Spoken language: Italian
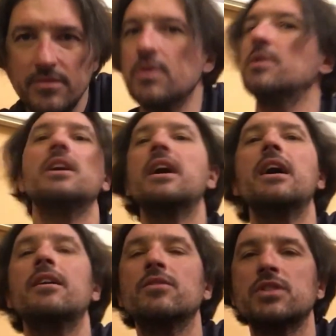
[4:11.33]
Non,
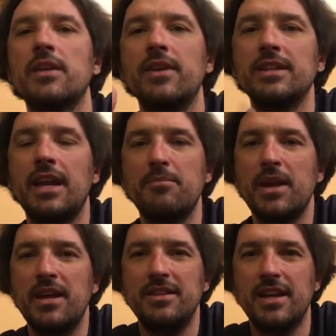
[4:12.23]
non serve andare a
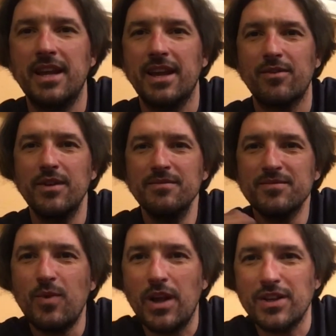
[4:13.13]
prendere
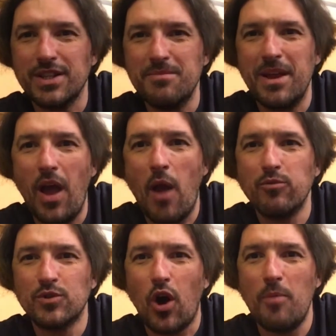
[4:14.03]
qualcosa di meno, è
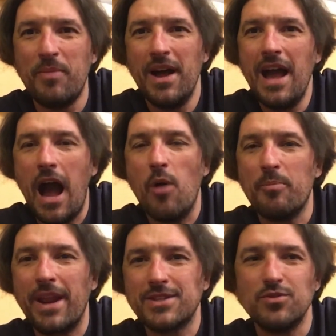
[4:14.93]
un top a un
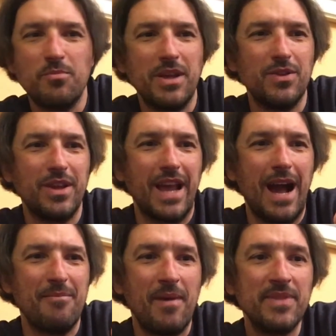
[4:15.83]
prezzo di un medio di
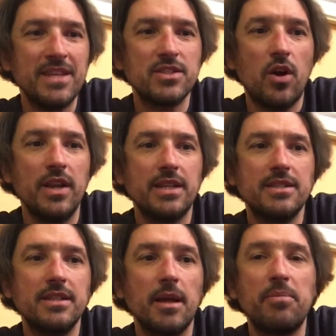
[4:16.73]
gamma. Sonic
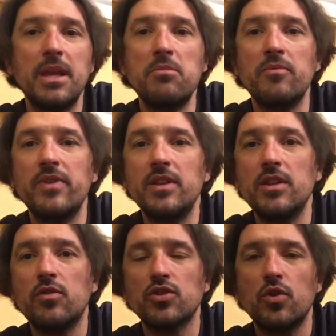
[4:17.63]
Z Premium, vi
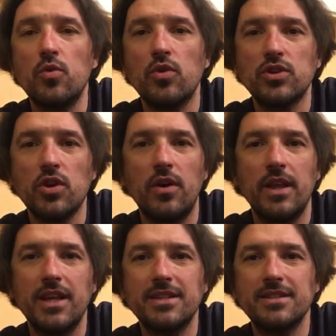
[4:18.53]
dico solo uno,
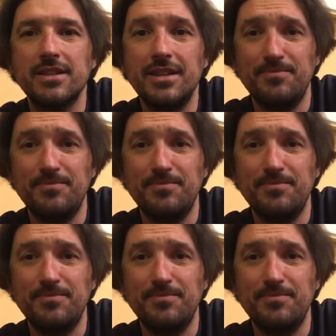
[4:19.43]
Sonic X